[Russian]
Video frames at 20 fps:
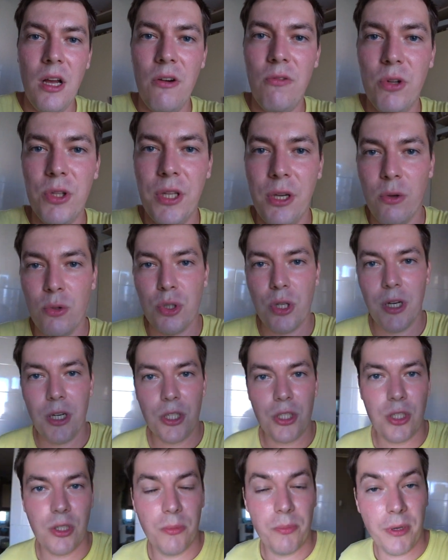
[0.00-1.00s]
Вот я уже
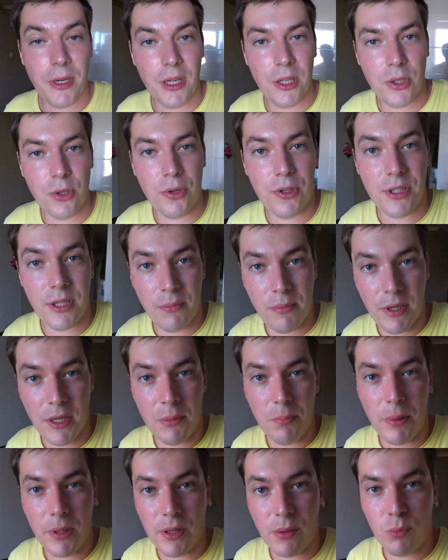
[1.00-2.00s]
решил приготовить обед,
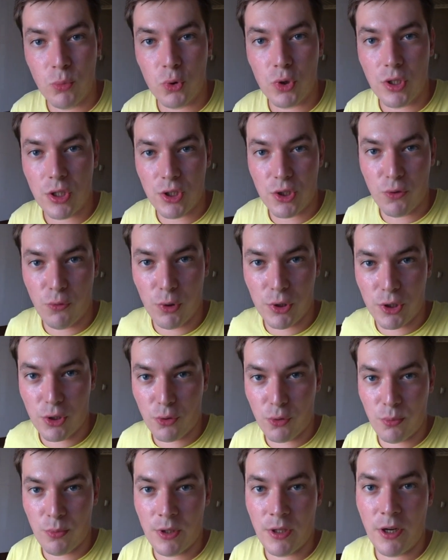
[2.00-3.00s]
потому что животик у
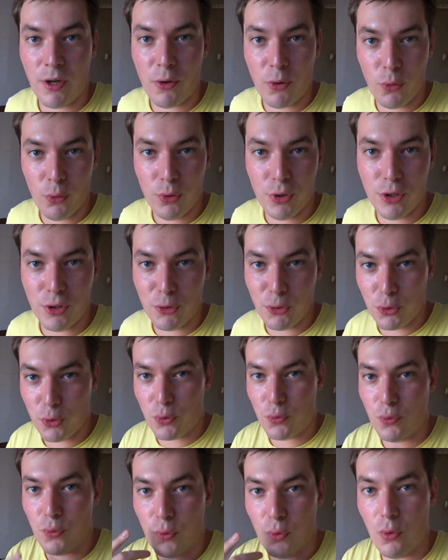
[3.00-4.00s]
меня крутит,
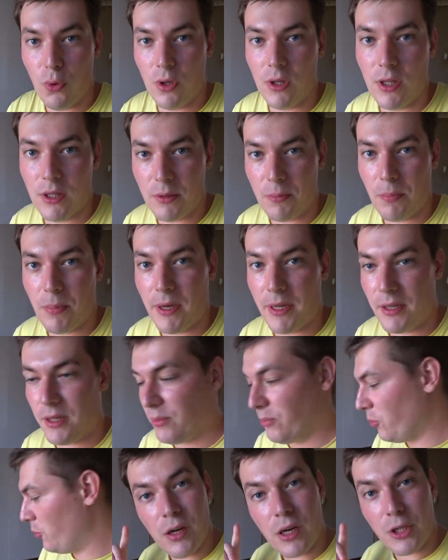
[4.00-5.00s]
чувствую голод,
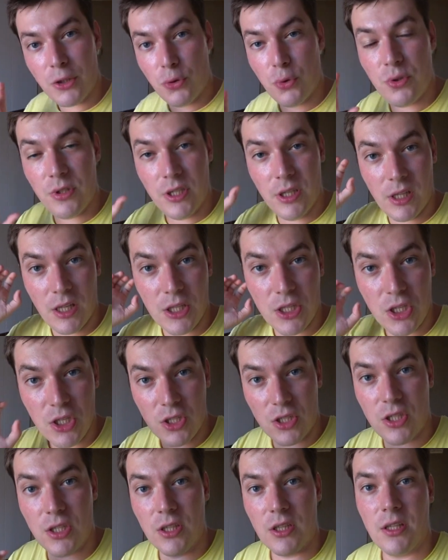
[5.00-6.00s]
поэтому хочу сделать
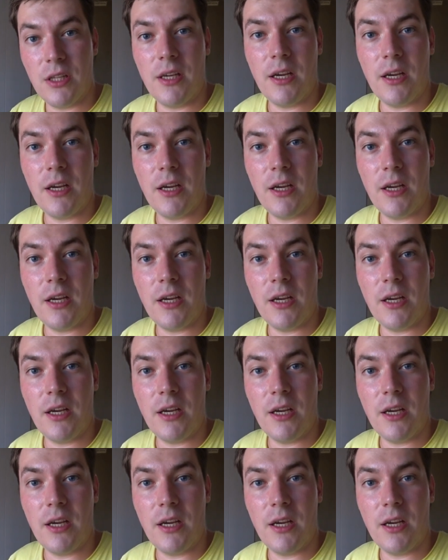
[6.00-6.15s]
сытный